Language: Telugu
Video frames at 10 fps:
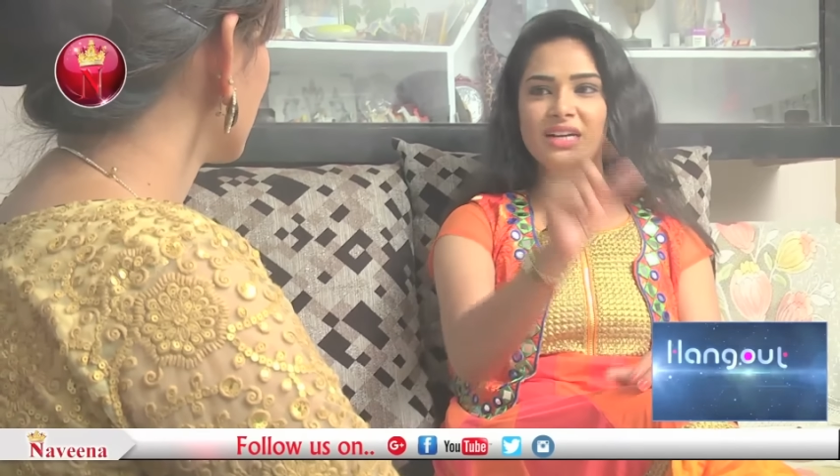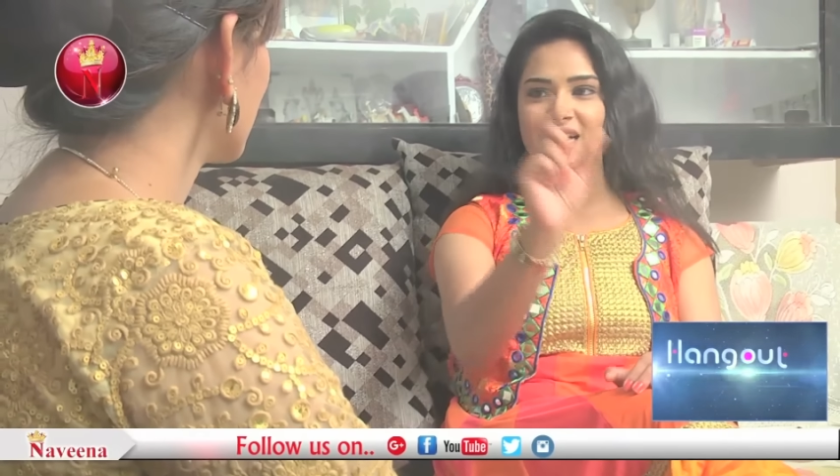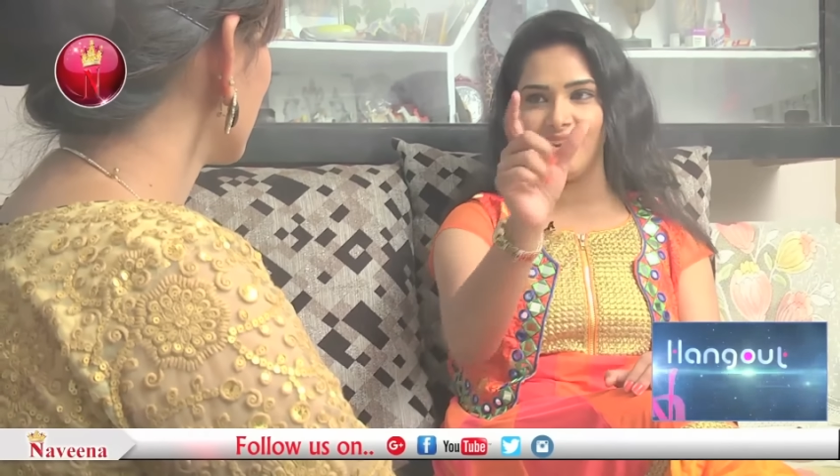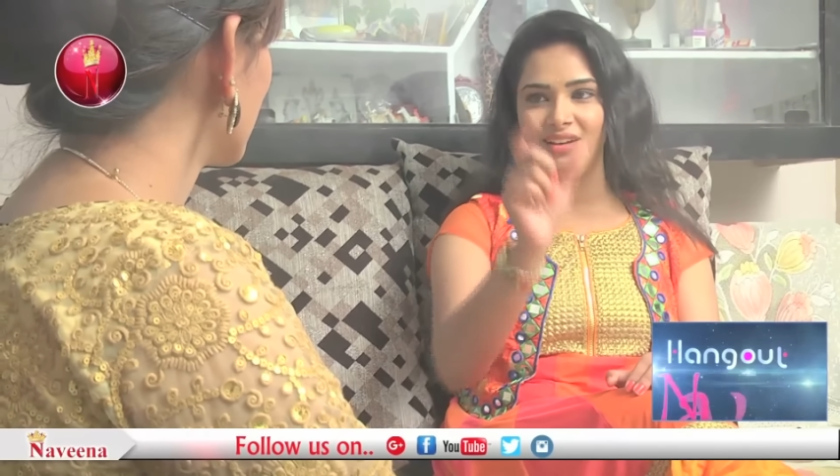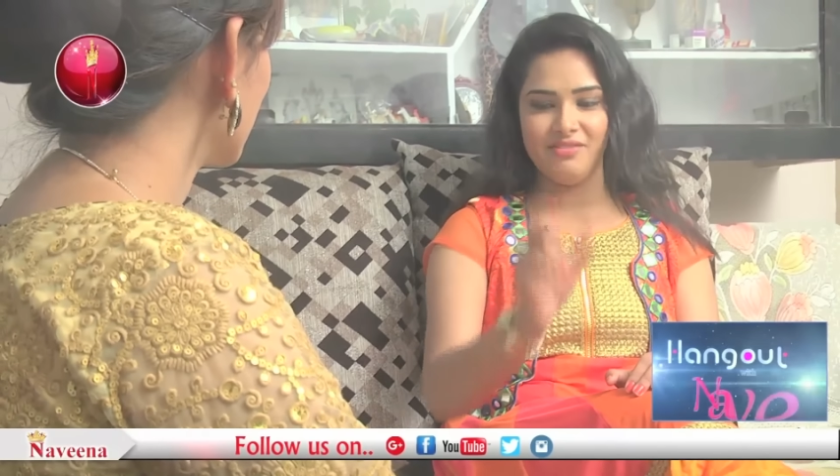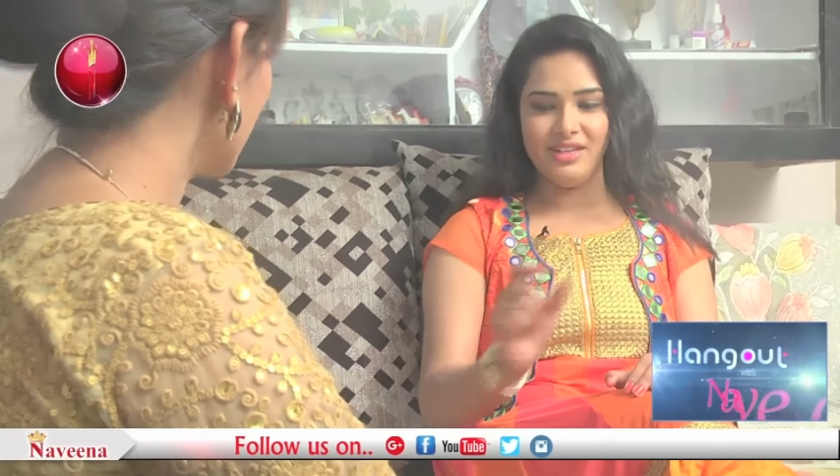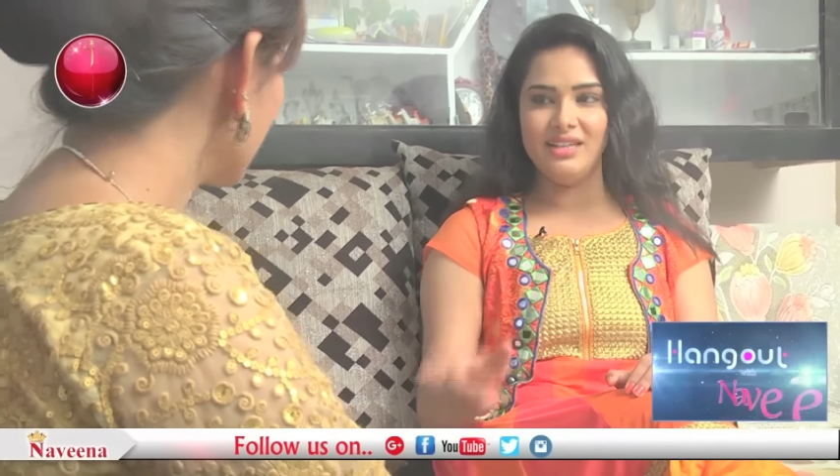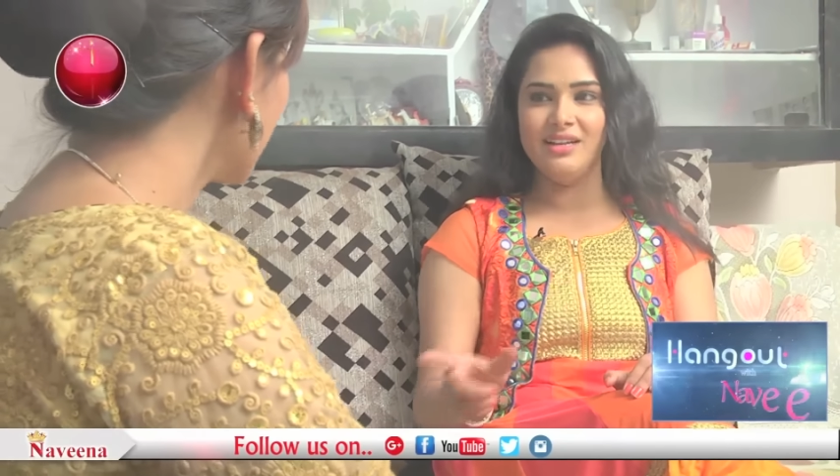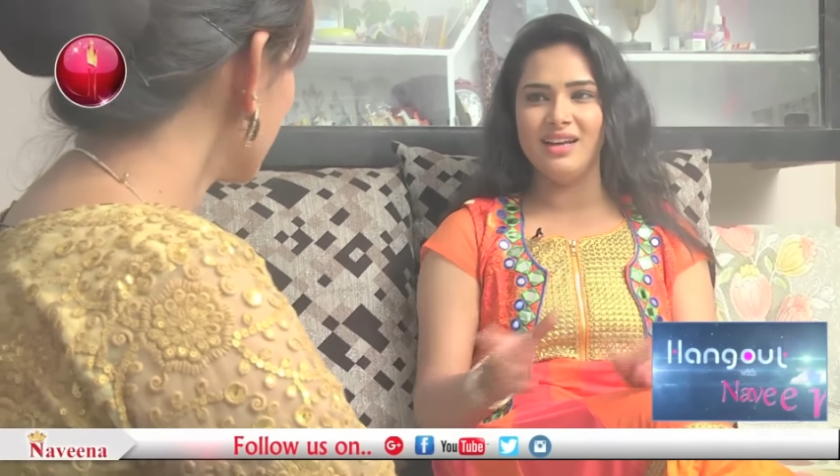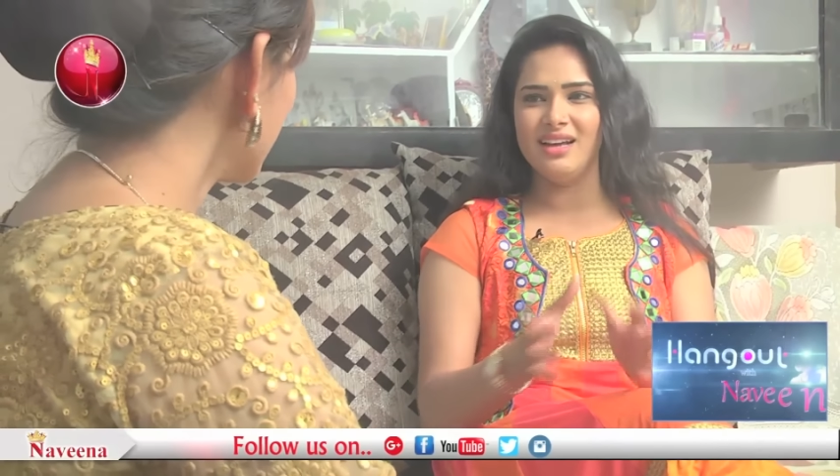వీళ్ళు అలా
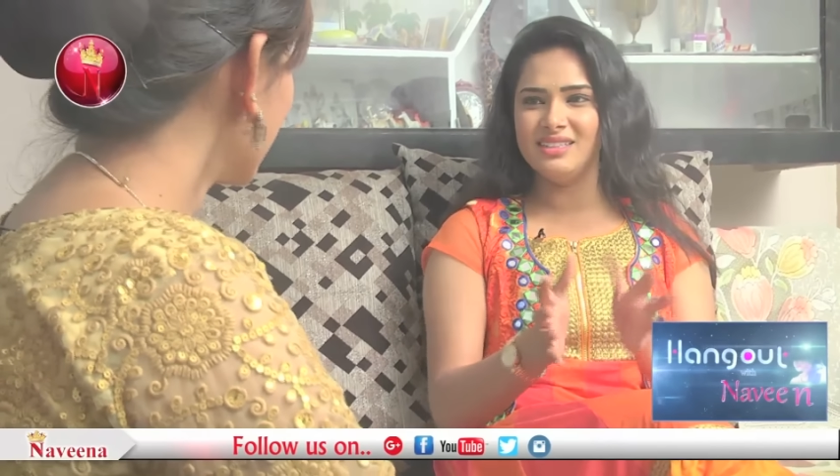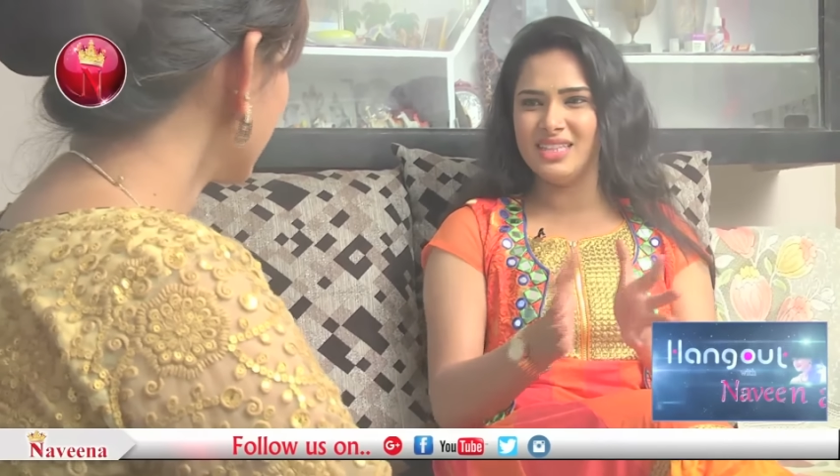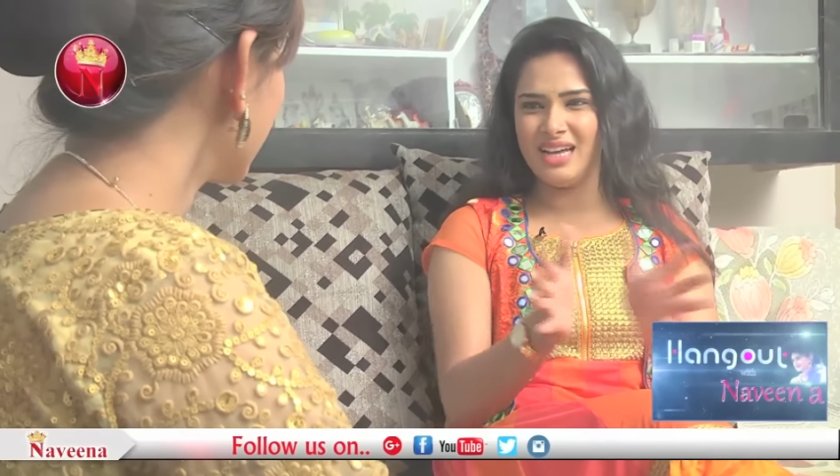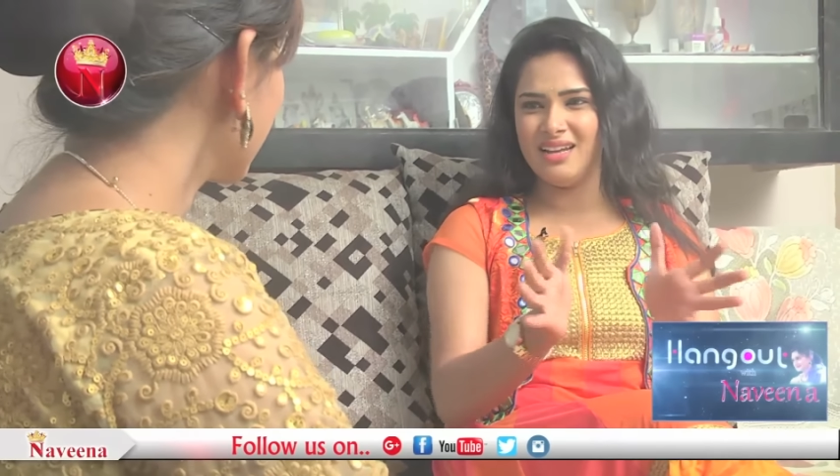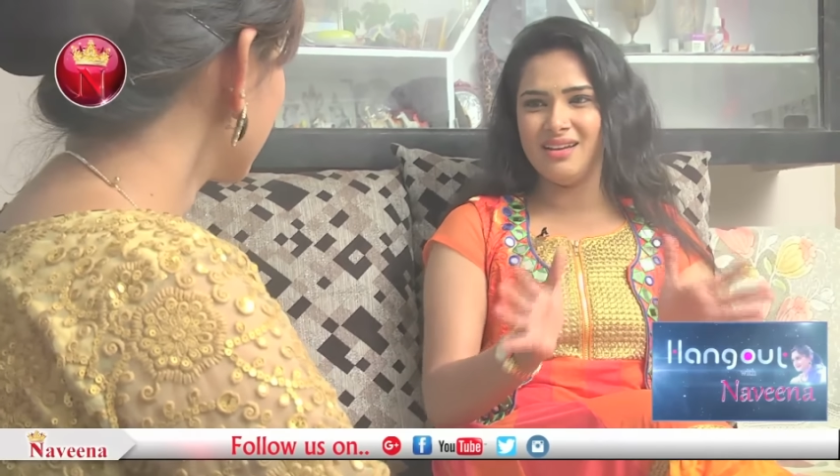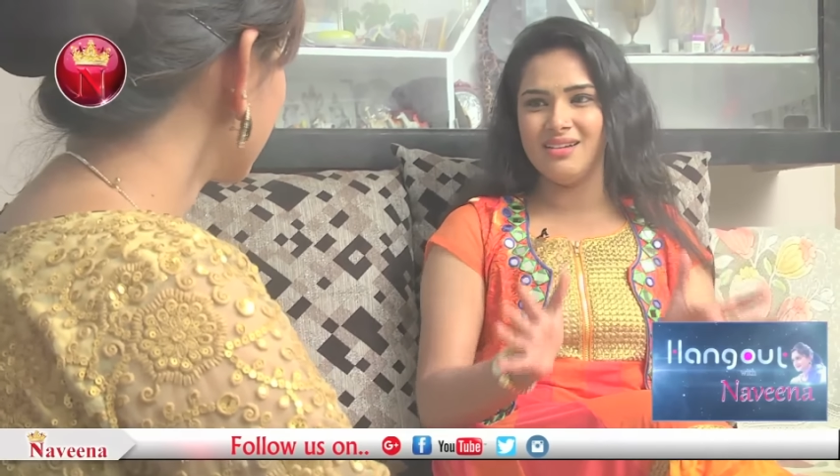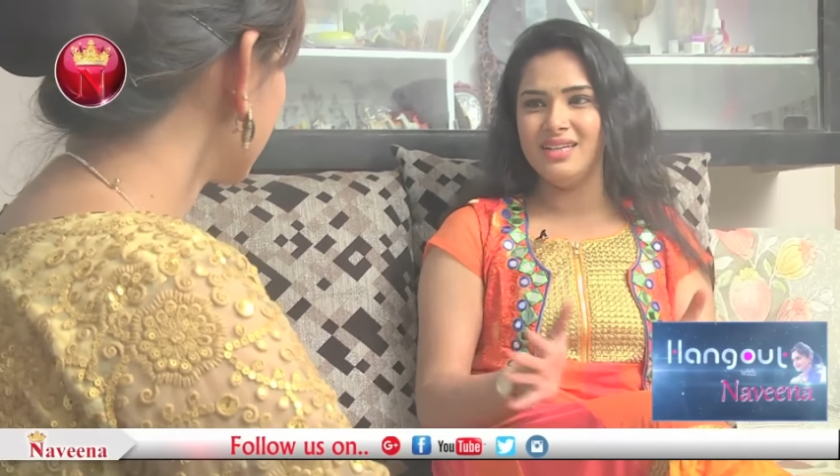వీళ్ళు ఇలా అని చాలా